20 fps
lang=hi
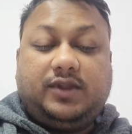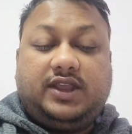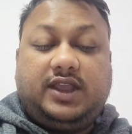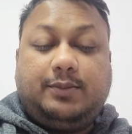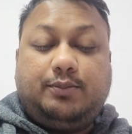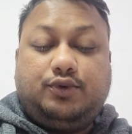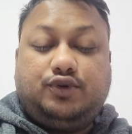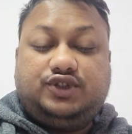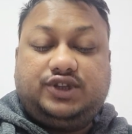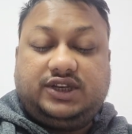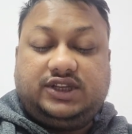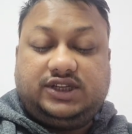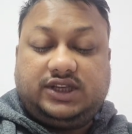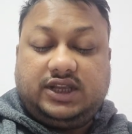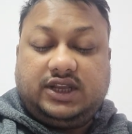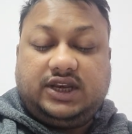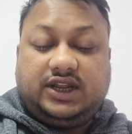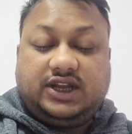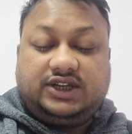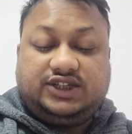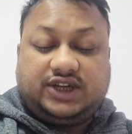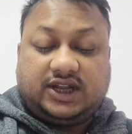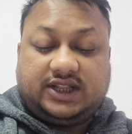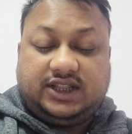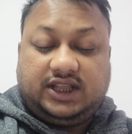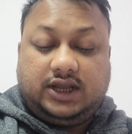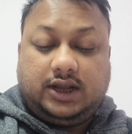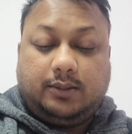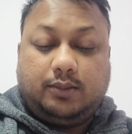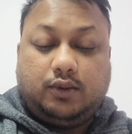ये पूछ लीजिए कि इनका
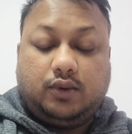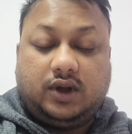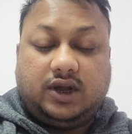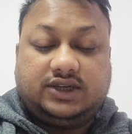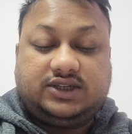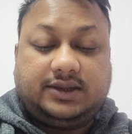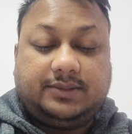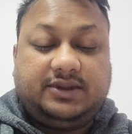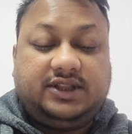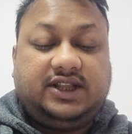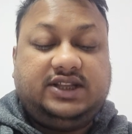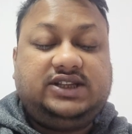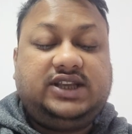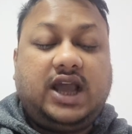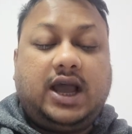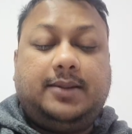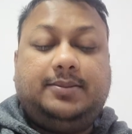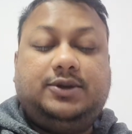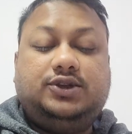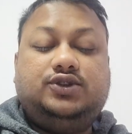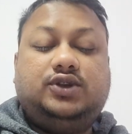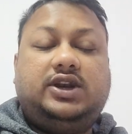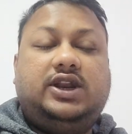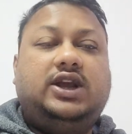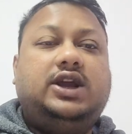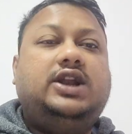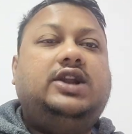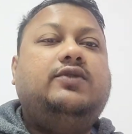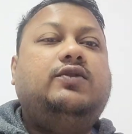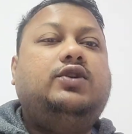शादी कब होगा सविता जी आपकी जो
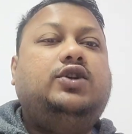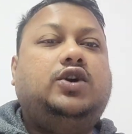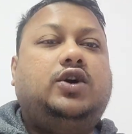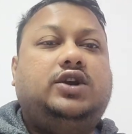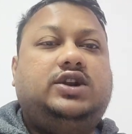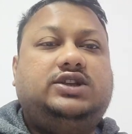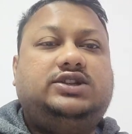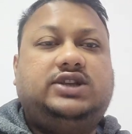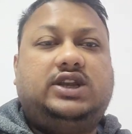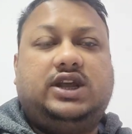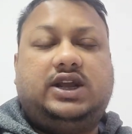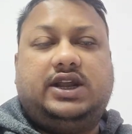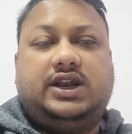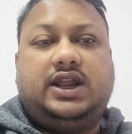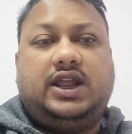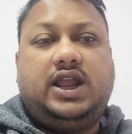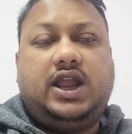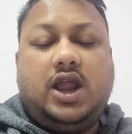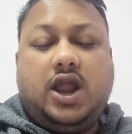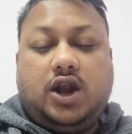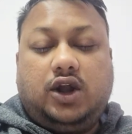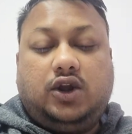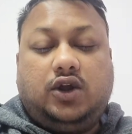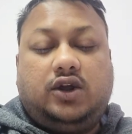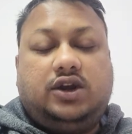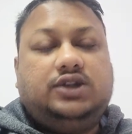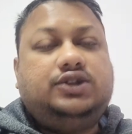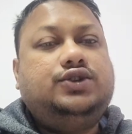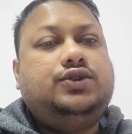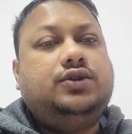लगन है वो टॉरस लगन है
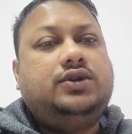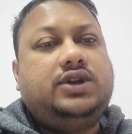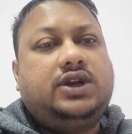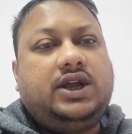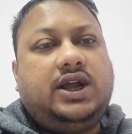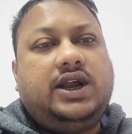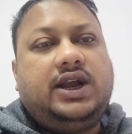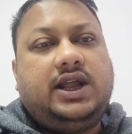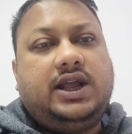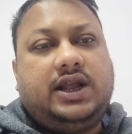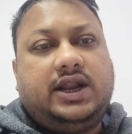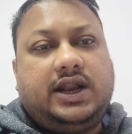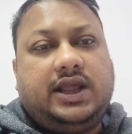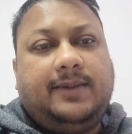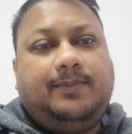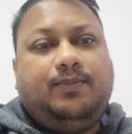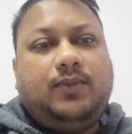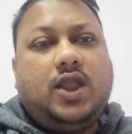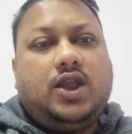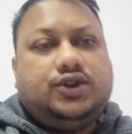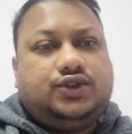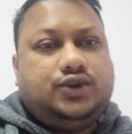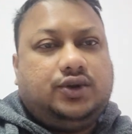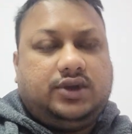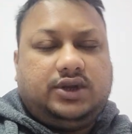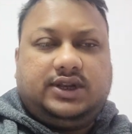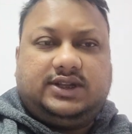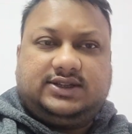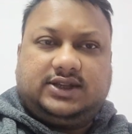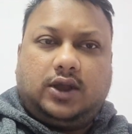टॉरस शुक्र का लगन है
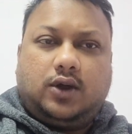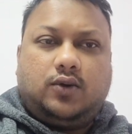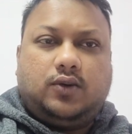शुक्र इसका